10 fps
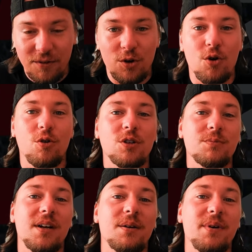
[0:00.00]
Wir gucken uns
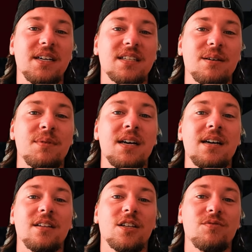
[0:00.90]
mal gemeinsam
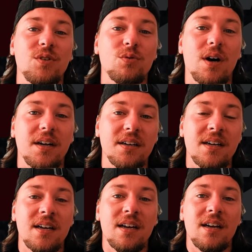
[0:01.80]
das Video an.
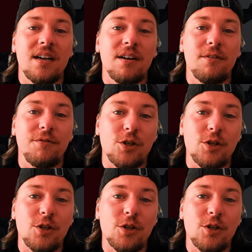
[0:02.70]
Viel